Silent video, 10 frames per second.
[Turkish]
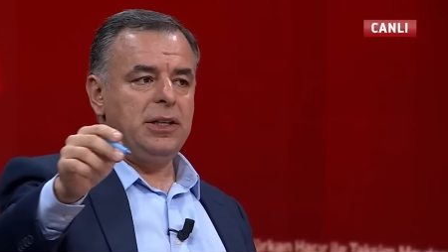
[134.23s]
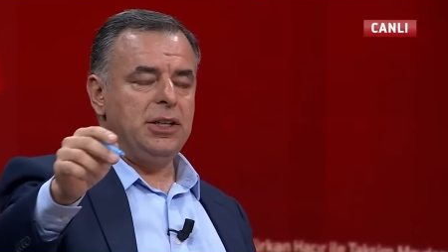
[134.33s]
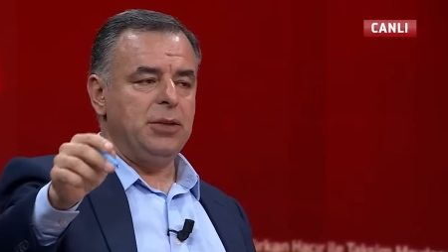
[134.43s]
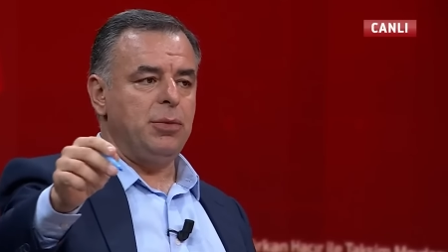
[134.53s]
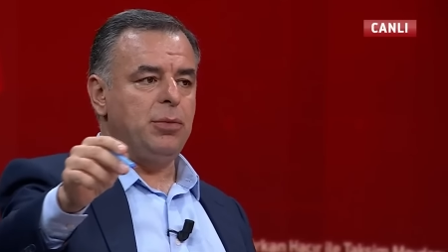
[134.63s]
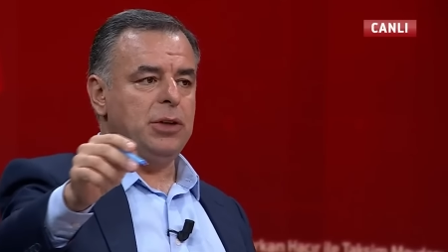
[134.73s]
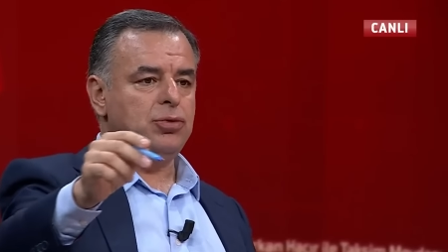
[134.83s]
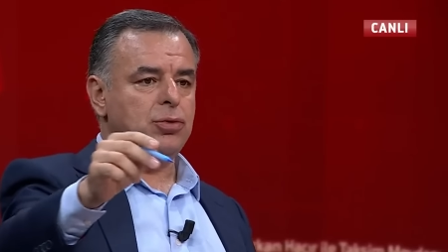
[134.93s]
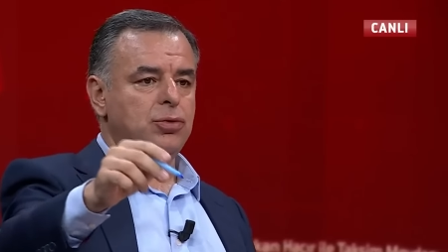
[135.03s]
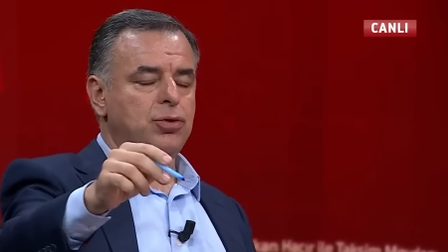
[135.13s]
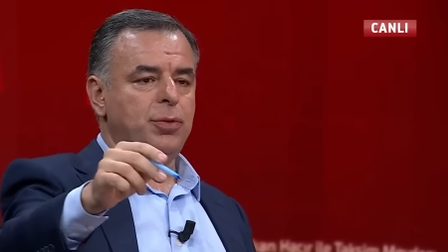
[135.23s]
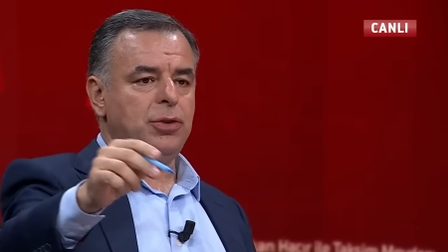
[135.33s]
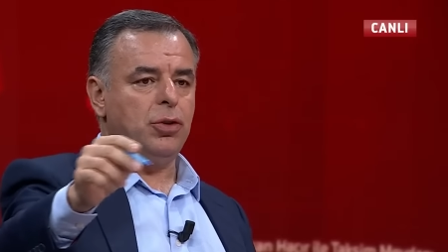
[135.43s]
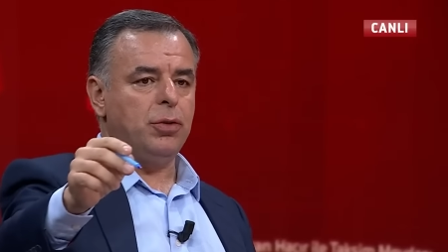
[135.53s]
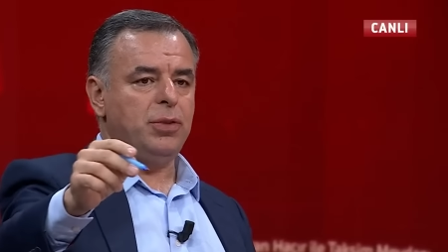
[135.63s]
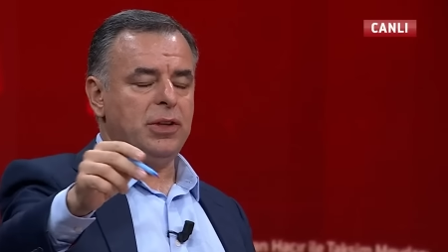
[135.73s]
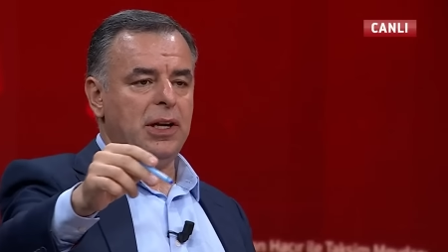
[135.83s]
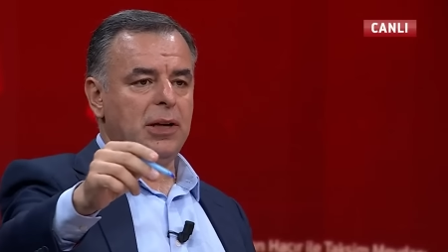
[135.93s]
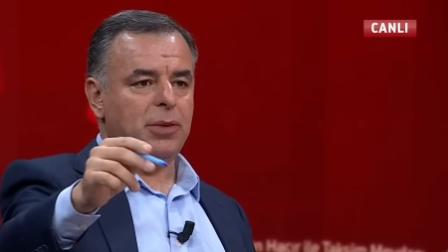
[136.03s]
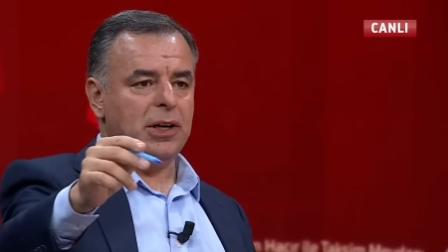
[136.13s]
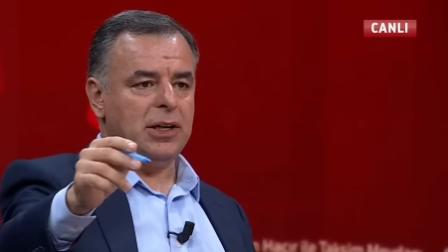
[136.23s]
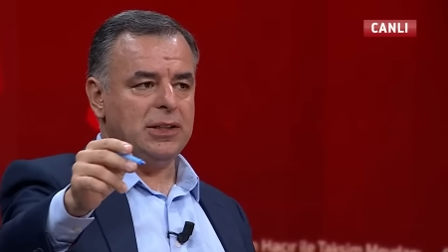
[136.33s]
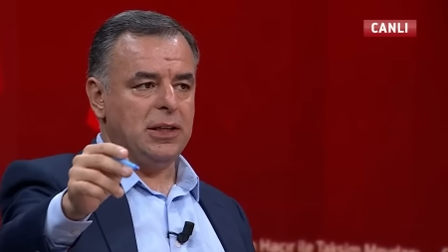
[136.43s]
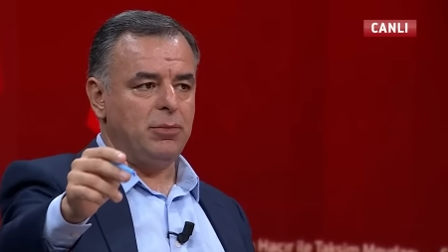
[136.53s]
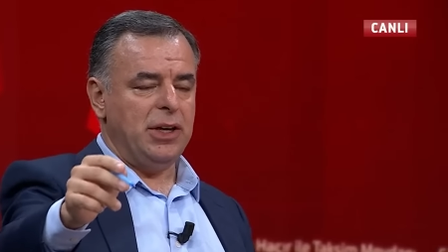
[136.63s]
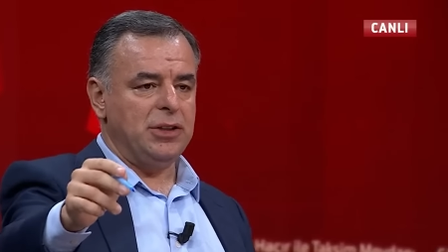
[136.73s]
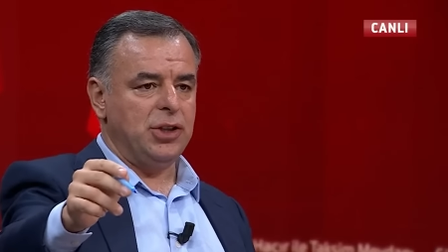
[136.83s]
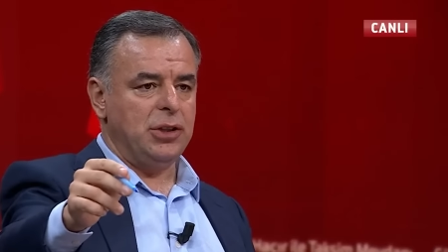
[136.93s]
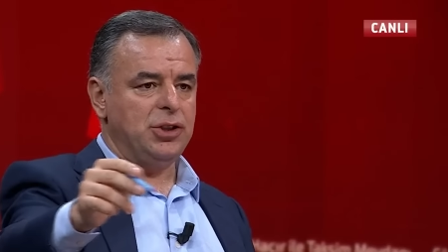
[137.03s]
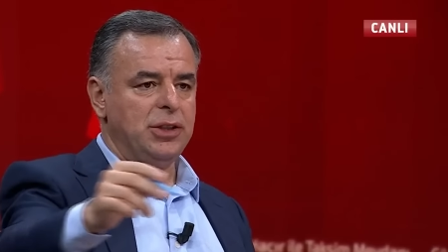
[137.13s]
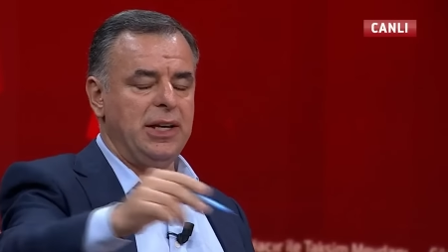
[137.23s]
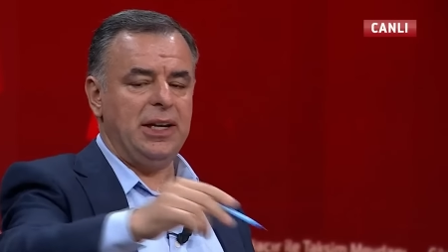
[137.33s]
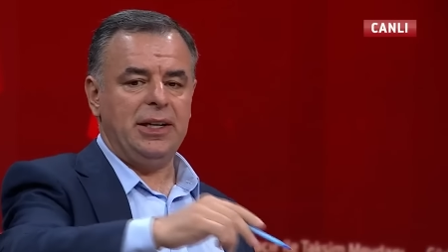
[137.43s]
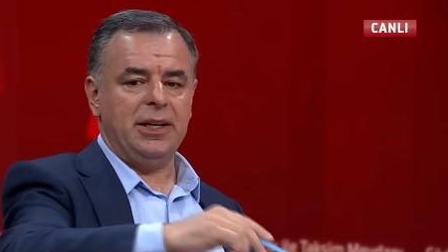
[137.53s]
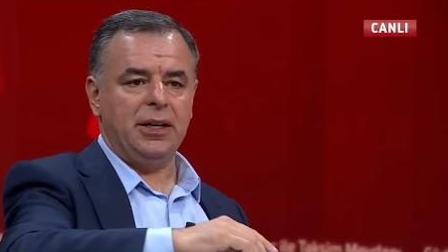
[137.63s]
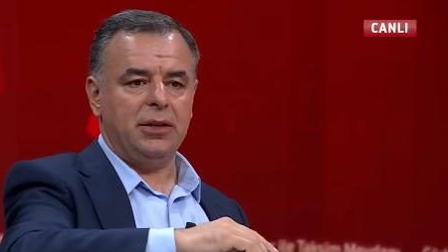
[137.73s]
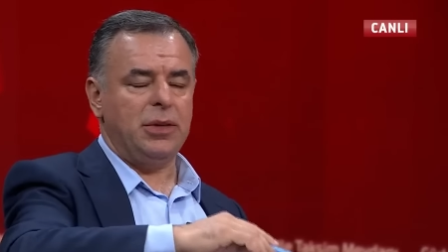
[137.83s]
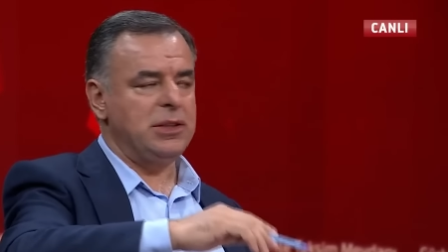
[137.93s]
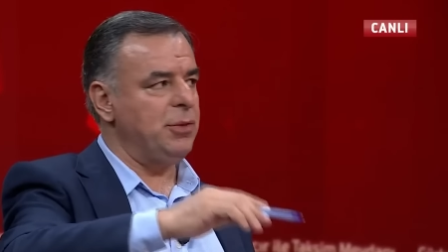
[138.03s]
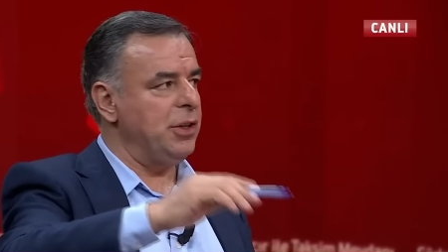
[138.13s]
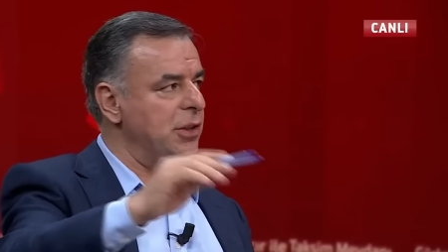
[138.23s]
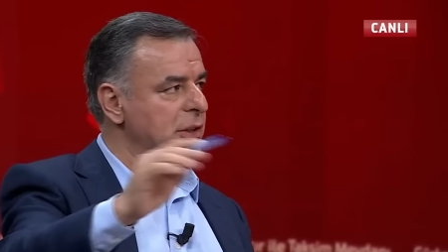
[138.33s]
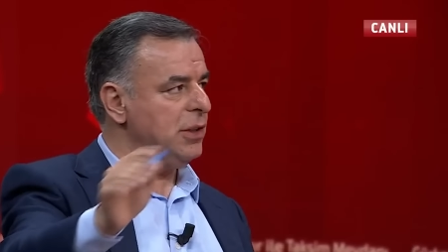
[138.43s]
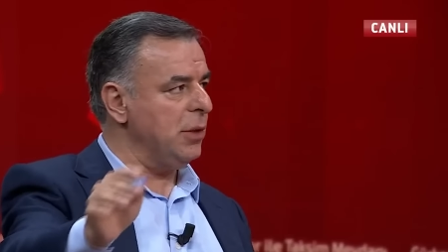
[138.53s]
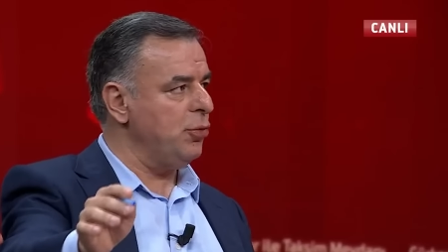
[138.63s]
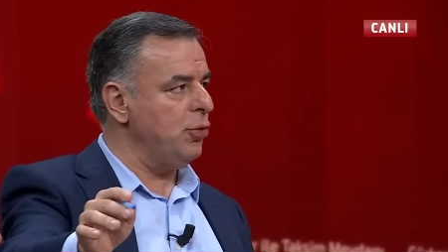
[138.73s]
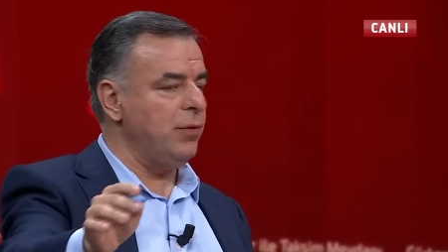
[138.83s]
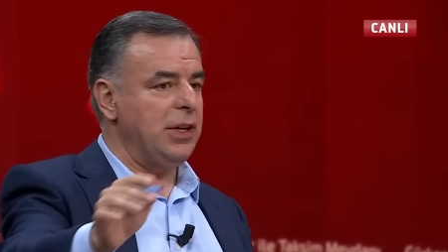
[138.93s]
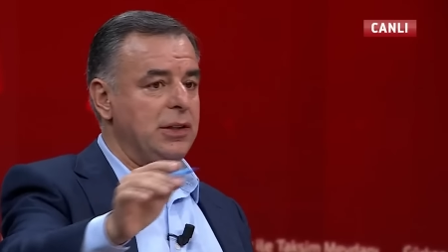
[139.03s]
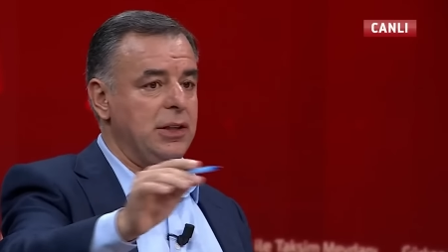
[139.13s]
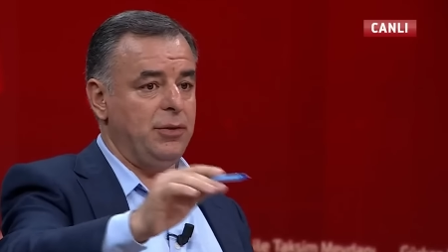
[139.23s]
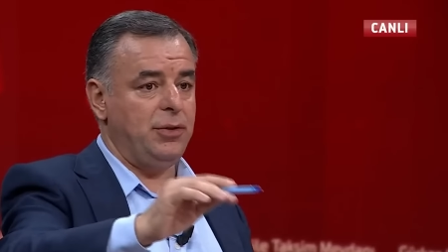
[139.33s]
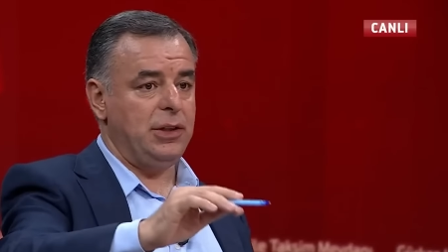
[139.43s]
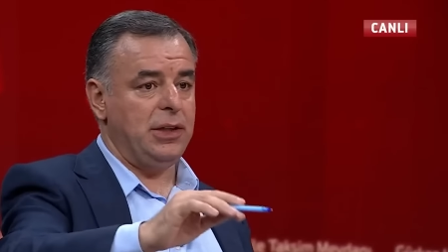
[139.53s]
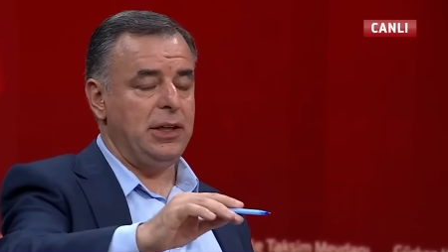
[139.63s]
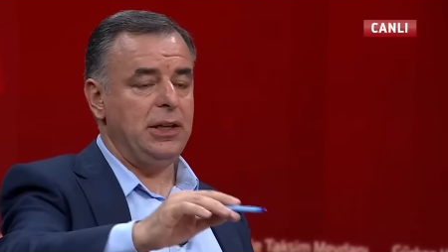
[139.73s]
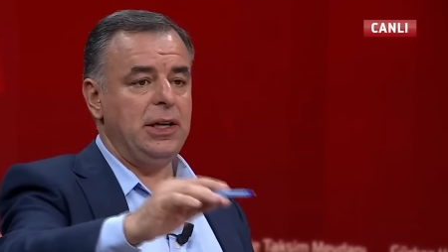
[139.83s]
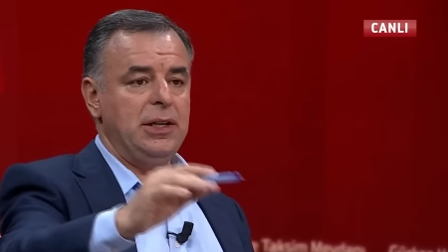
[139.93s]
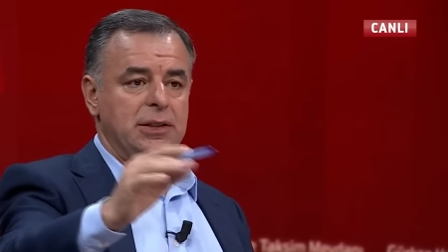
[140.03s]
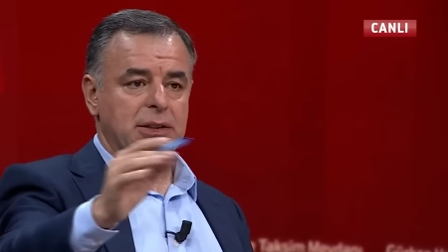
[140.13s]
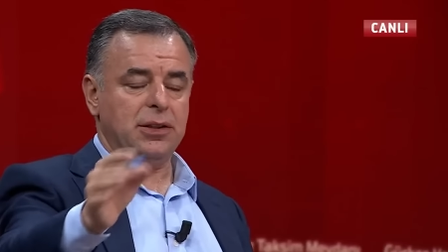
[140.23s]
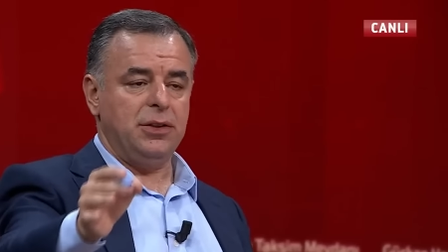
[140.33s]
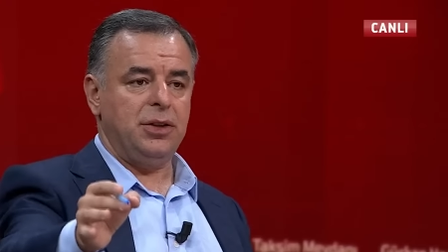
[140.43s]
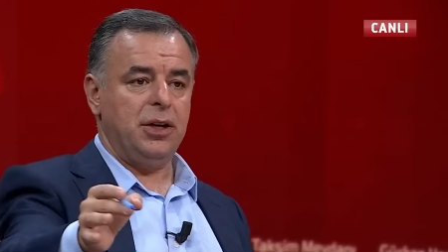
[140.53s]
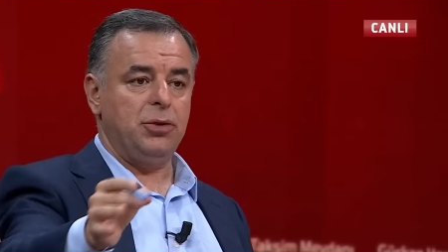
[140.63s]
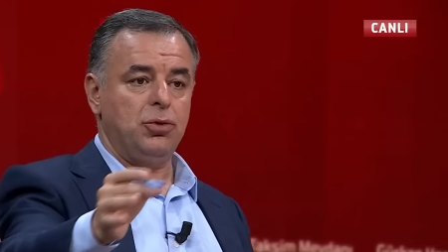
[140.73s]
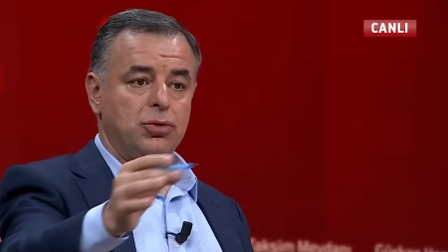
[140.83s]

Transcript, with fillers: 2500, 3000, 4000 TL para kazanmaya çalışırken inanılmaz bir hız yapıyor ve trafikte sıkıntıya giriyor.